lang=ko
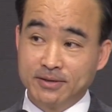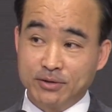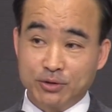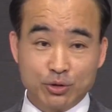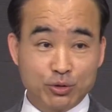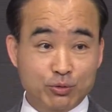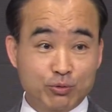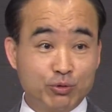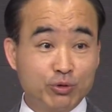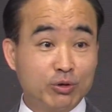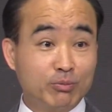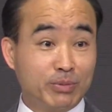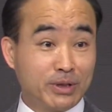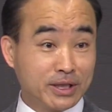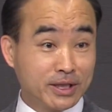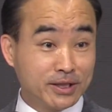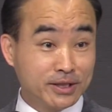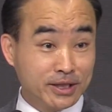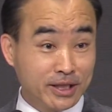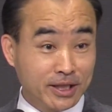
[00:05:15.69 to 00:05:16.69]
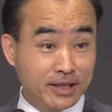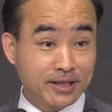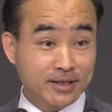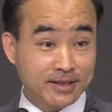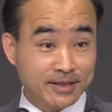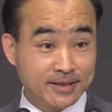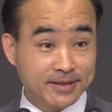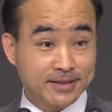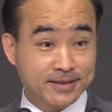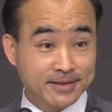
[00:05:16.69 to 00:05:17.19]
너 구원 받았냐?
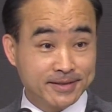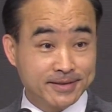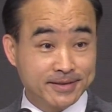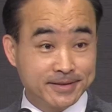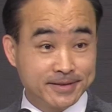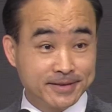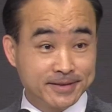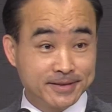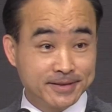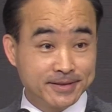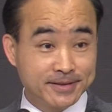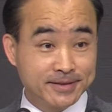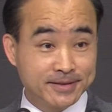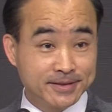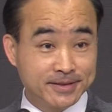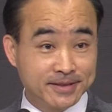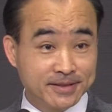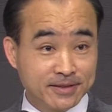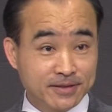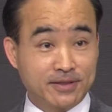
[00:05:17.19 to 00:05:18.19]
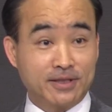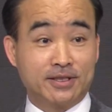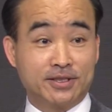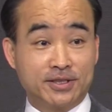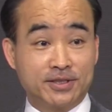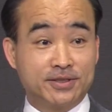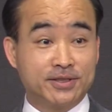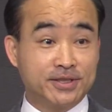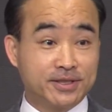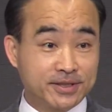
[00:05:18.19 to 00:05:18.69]
그
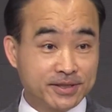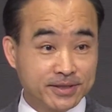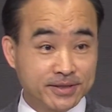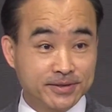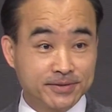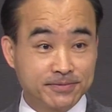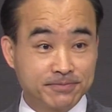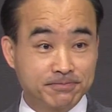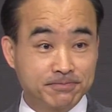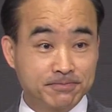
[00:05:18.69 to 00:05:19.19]
당시 그랬어요.